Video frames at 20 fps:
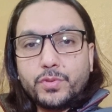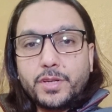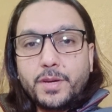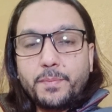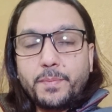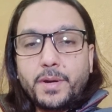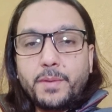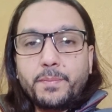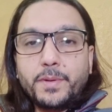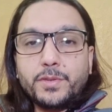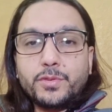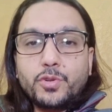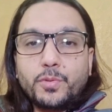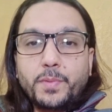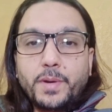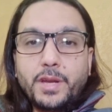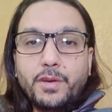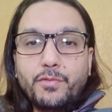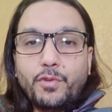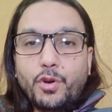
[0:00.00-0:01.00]
उसके पर्पज़
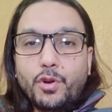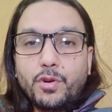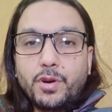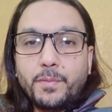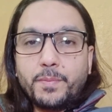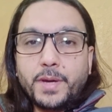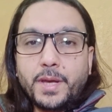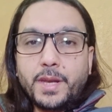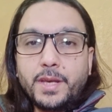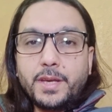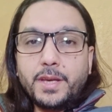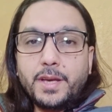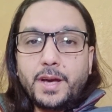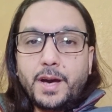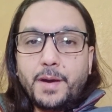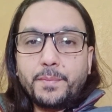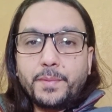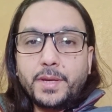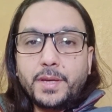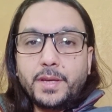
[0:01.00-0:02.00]
को पहले फॉलोअप करें कि
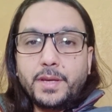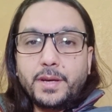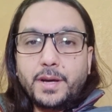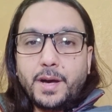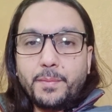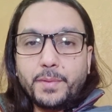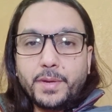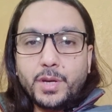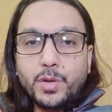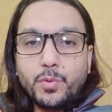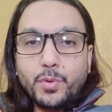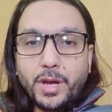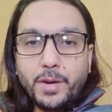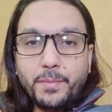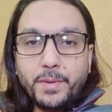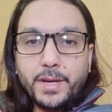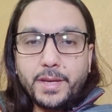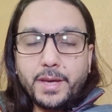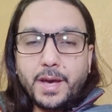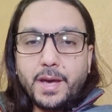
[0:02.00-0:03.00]
आपकी आपकी
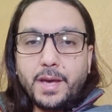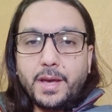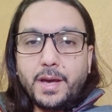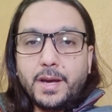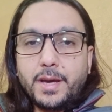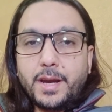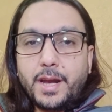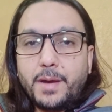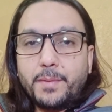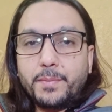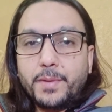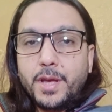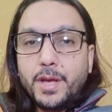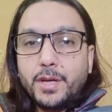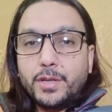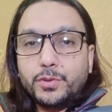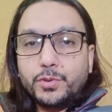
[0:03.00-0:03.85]
रिक्वायरमेंट क्या है अगर आप